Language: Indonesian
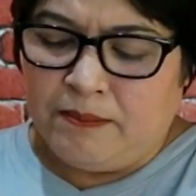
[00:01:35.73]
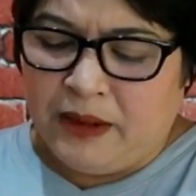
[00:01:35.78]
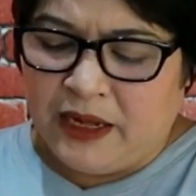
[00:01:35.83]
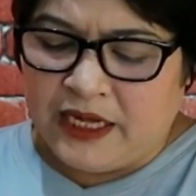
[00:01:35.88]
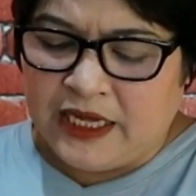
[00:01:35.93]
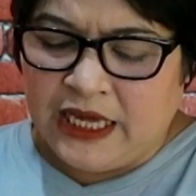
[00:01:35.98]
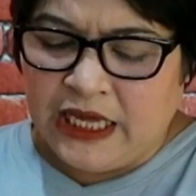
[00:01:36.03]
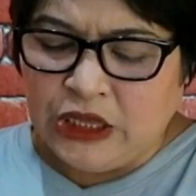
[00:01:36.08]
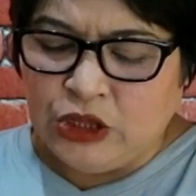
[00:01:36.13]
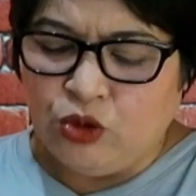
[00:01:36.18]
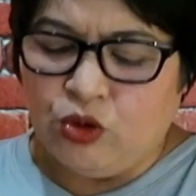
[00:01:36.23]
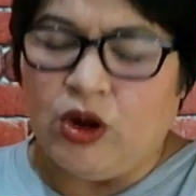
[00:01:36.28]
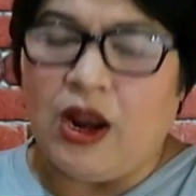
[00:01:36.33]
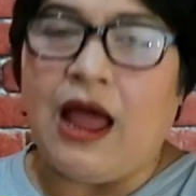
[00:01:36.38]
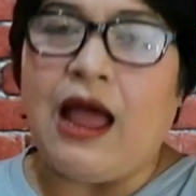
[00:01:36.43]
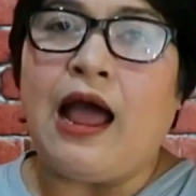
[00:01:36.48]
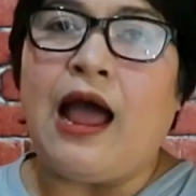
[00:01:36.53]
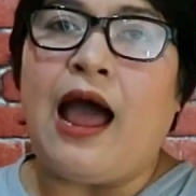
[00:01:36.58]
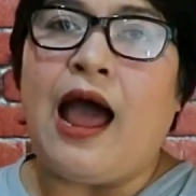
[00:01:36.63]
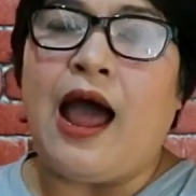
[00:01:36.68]

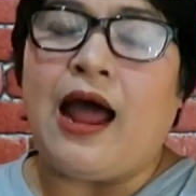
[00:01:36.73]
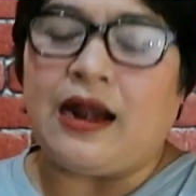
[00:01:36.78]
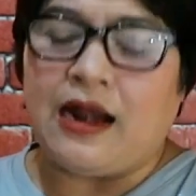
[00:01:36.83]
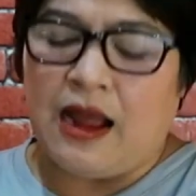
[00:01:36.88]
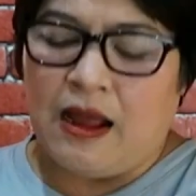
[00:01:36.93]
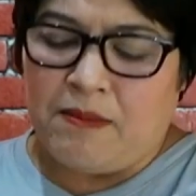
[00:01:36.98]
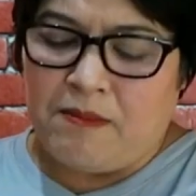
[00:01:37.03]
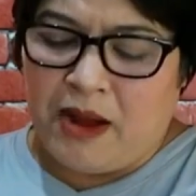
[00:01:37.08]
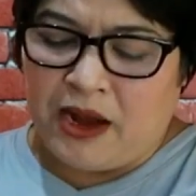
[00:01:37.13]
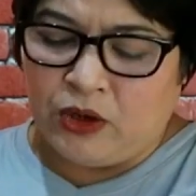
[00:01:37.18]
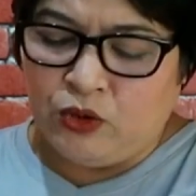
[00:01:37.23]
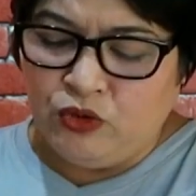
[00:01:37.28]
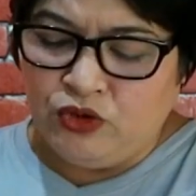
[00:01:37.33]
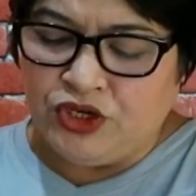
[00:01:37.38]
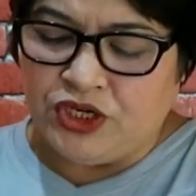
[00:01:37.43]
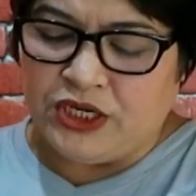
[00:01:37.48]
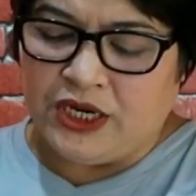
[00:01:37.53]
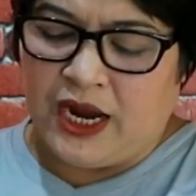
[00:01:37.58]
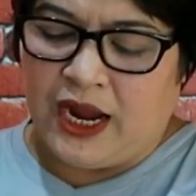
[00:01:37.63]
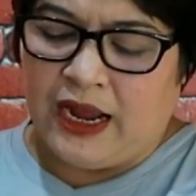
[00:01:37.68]
Begitulah anak
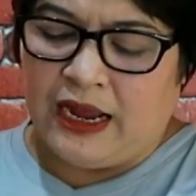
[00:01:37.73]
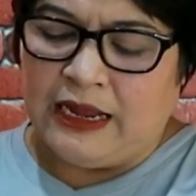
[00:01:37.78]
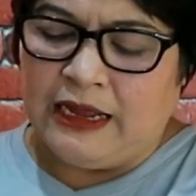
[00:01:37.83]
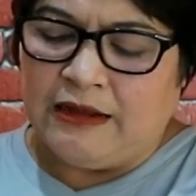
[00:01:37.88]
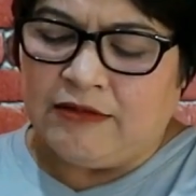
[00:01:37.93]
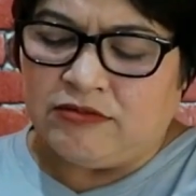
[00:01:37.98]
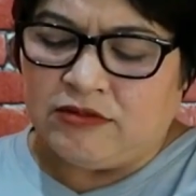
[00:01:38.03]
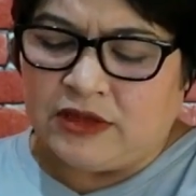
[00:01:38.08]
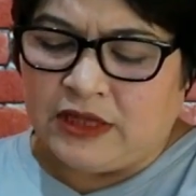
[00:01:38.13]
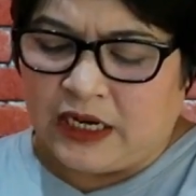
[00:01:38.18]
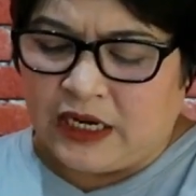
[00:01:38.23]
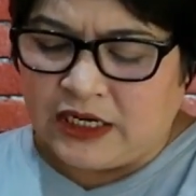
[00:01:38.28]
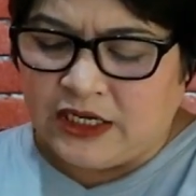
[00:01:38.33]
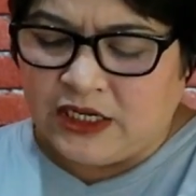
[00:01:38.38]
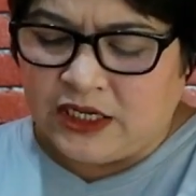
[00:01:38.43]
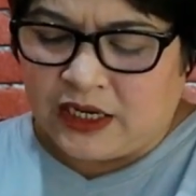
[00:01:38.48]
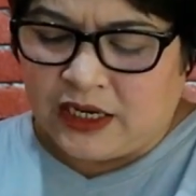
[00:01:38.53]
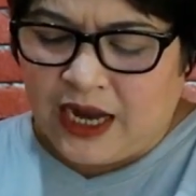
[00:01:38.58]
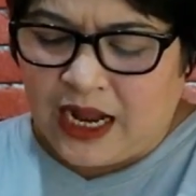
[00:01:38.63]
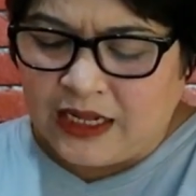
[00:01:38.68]
manusia
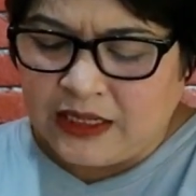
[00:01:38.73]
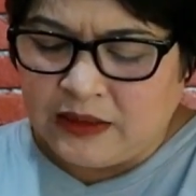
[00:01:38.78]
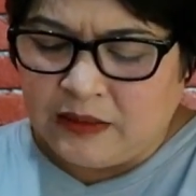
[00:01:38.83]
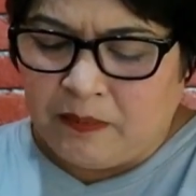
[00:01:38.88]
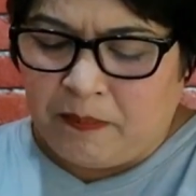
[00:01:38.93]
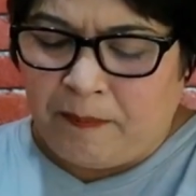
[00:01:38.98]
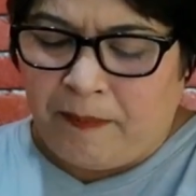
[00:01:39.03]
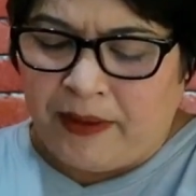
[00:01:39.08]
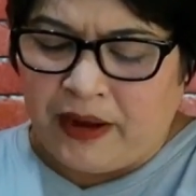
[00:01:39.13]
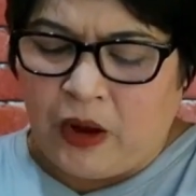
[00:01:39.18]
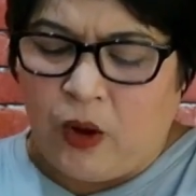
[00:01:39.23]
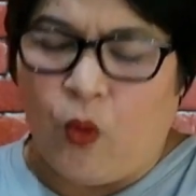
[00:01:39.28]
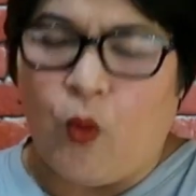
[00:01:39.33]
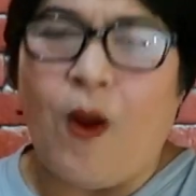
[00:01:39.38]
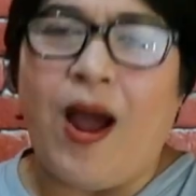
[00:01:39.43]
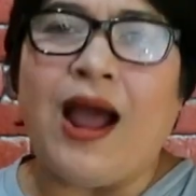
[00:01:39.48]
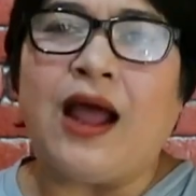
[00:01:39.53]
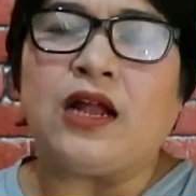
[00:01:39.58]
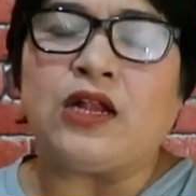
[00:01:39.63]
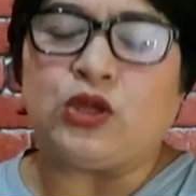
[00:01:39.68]
terjerat pada
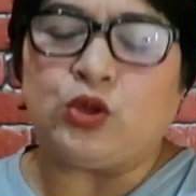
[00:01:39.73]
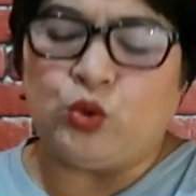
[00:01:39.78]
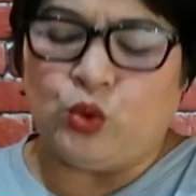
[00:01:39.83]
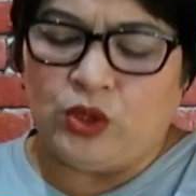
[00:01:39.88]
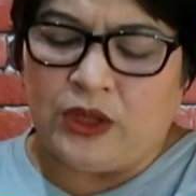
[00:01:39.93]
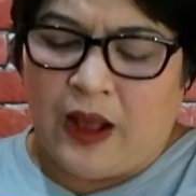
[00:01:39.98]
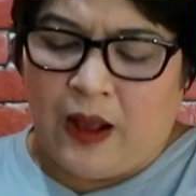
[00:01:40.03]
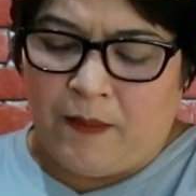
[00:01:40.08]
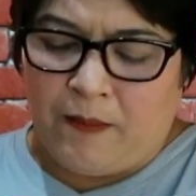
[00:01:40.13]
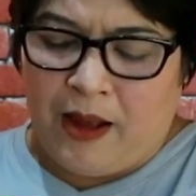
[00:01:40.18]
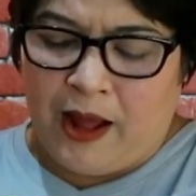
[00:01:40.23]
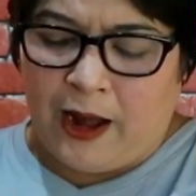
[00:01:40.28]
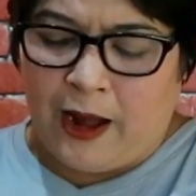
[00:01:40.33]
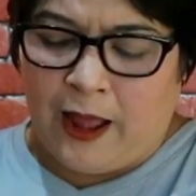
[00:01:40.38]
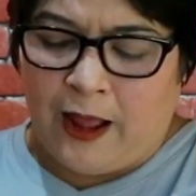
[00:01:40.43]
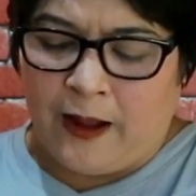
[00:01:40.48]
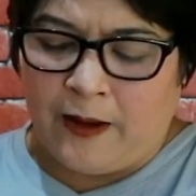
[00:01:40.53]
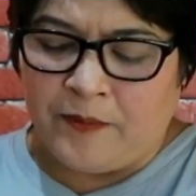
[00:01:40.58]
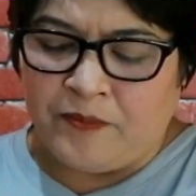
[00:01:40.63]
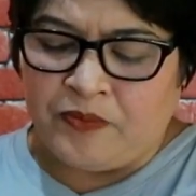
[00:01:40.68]
waktu yang
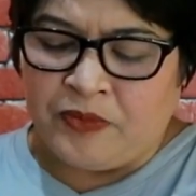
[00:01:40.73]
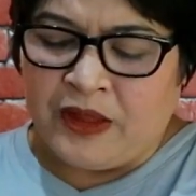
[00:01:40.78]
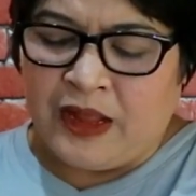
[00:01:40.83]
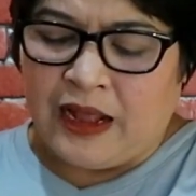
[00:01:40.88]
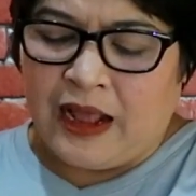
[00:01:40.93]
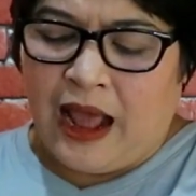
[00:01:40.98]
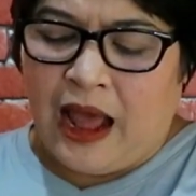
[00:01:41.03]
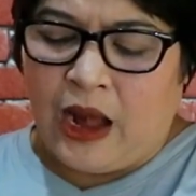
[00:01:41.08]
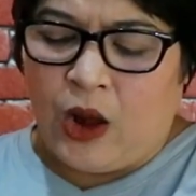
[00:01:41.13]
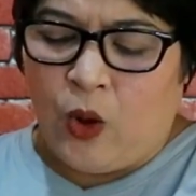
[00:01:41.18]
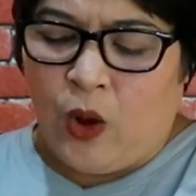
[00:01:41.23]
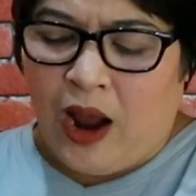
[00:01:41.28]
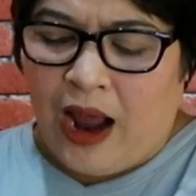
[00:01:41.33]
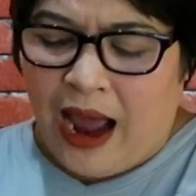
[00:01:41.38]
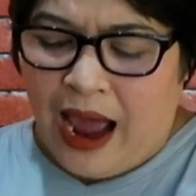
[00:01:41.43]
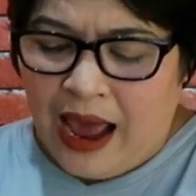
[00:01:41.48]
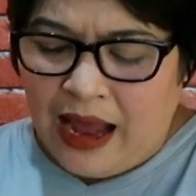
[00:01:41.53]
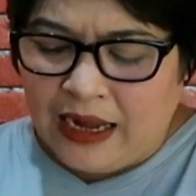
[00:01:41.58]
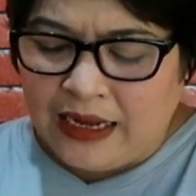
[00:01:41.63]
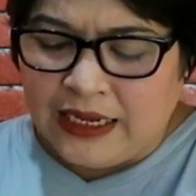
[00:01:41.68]
malang, kalau
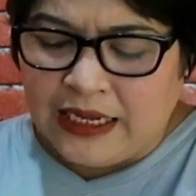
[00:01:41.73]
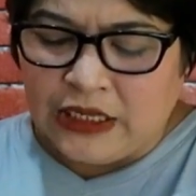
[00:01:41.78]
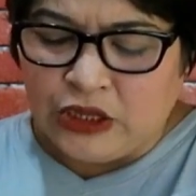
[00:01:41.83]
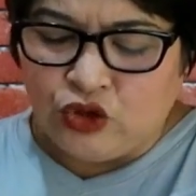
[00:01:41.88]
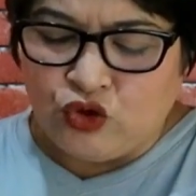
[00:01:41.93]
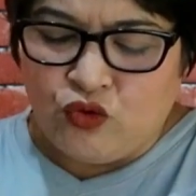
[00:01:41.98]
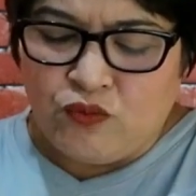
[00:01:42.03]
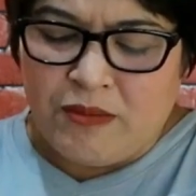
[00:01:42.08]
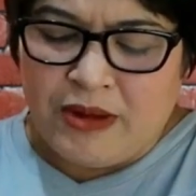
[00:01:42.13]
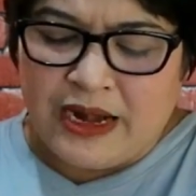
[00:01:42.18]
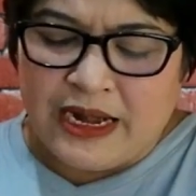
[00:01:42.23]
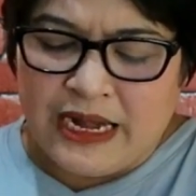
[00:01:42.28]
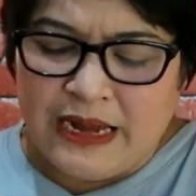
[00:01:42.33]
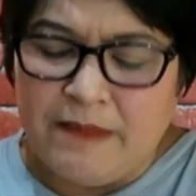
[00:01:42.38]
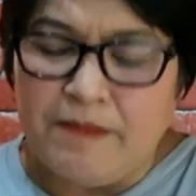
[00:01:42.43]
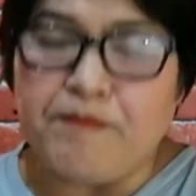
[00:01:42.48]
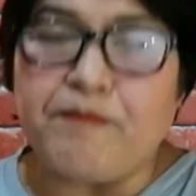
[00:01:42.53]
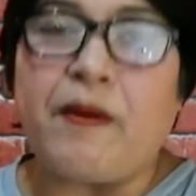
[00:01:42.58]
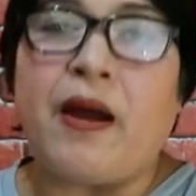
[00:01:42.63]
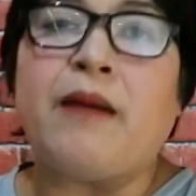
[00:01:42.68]
hal itu
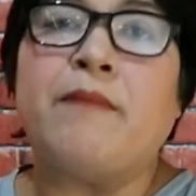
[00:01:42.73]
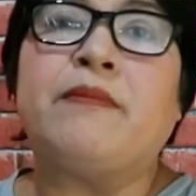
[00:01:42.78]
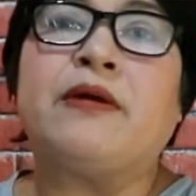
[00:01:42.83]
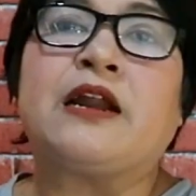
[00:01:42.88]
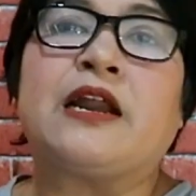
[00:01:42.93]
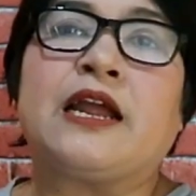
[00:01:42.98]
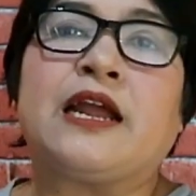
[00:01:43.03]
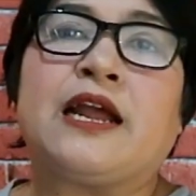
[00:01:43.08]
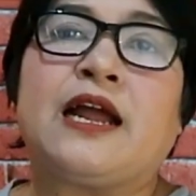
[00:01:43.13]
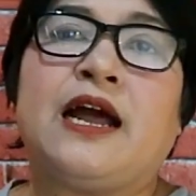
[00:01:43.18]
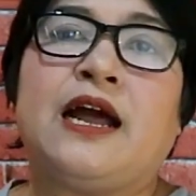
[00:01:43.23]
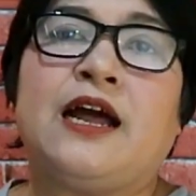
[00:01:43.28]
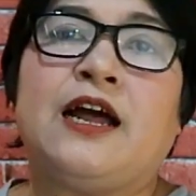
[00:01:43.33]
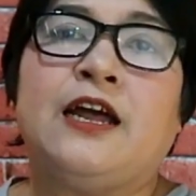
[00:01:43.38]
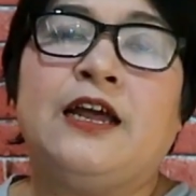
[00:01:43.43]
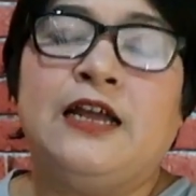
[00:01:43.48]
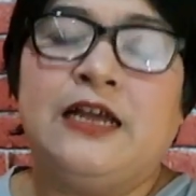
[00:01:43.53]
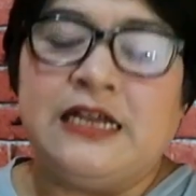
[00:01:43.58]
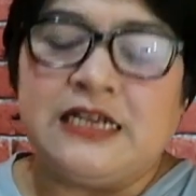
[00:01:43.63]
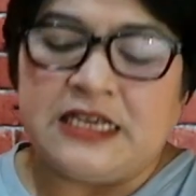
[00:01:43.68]
menimpa mereka
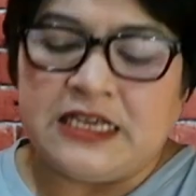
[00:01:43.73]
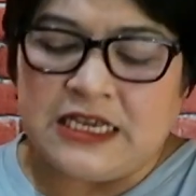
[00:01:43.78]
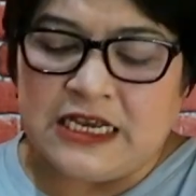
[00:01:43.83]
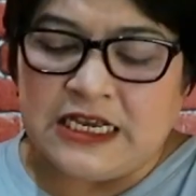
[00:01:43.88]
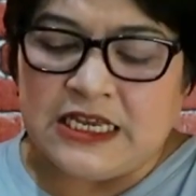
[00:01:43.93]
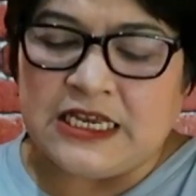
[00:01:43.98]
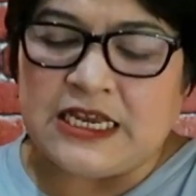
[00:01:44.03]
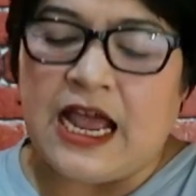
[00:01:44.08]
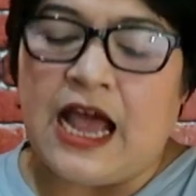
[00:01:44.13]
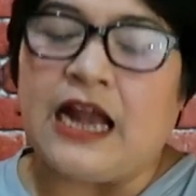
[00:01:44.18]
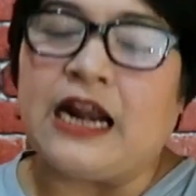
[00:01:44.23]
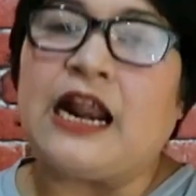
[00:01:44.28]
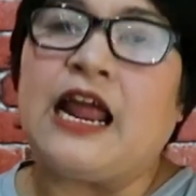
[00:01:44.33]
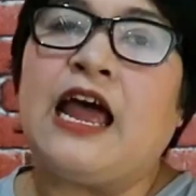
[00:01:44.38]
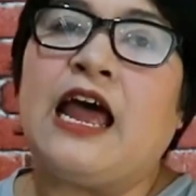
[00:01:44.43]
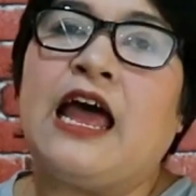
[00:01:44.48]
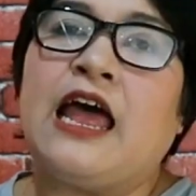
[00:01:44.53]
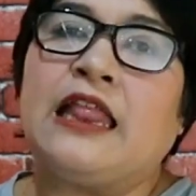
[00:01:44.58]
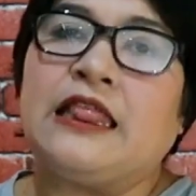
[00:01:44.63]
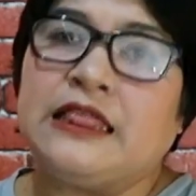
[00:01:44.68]

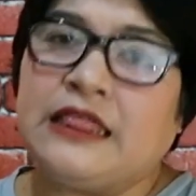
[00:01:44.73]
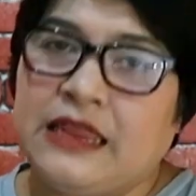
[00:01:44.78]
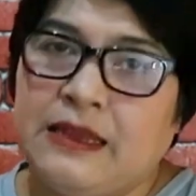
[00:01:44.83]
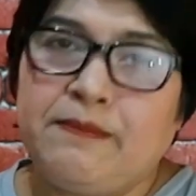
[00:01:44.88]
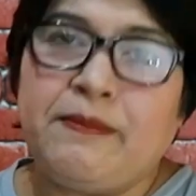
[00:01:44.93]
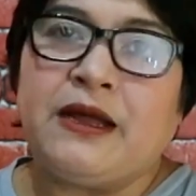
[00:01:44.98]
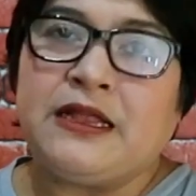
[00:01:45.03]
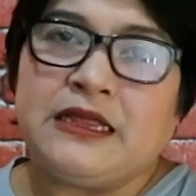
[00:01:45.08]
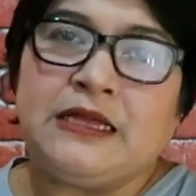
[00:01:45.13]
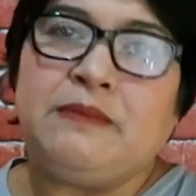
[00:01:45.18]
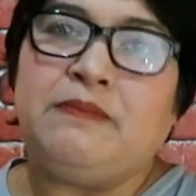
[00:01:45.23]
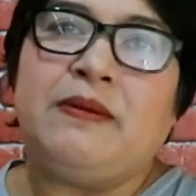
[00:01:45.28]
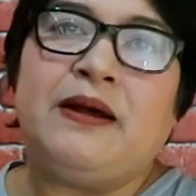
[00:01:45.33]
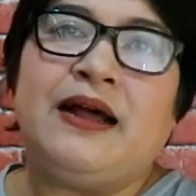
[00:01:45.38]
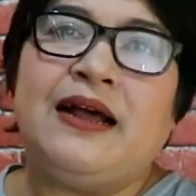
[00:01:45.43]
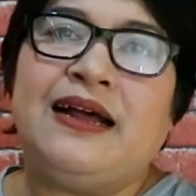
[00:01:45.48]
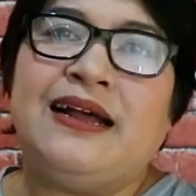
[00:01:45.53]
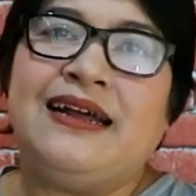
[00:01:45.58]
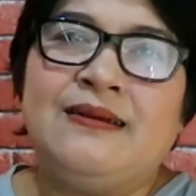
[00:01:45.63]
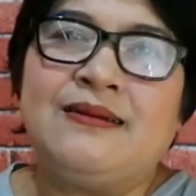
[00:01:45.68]
secara tiba-tiba.